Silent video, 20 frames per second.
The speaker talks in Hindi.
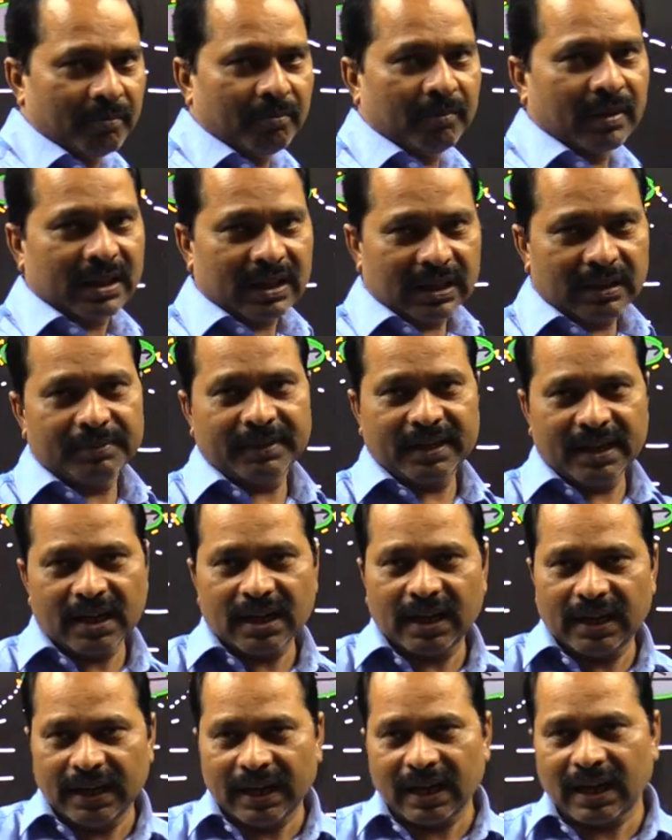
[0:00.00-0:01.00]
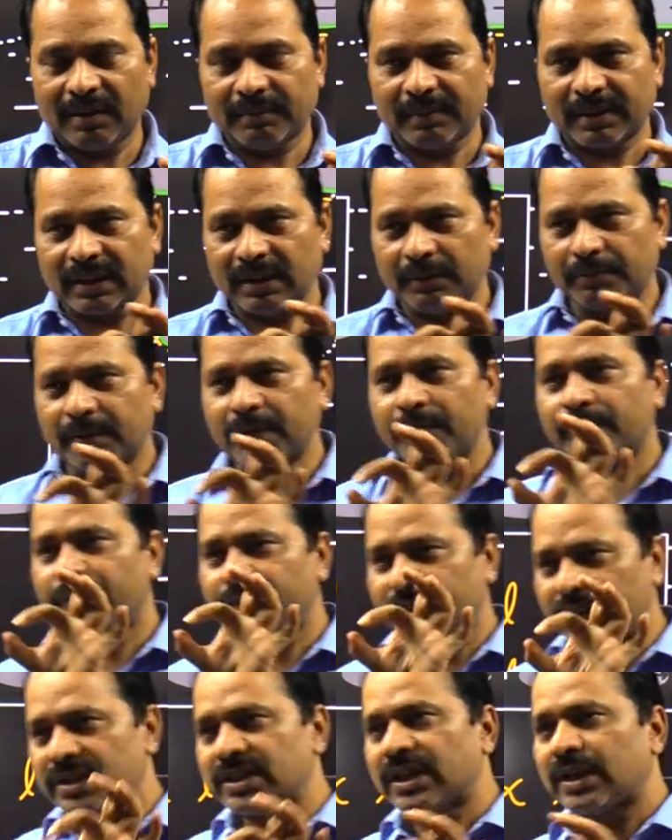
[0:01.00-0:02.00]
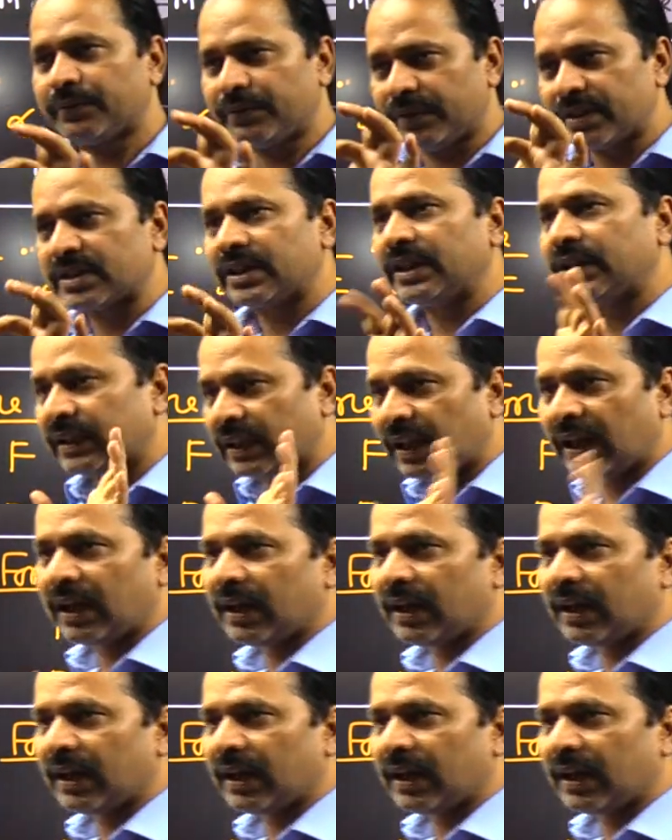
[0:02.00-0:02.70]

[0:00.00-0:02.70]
मतलब ये कहने का मतलब कि फ्री सरफेस कितना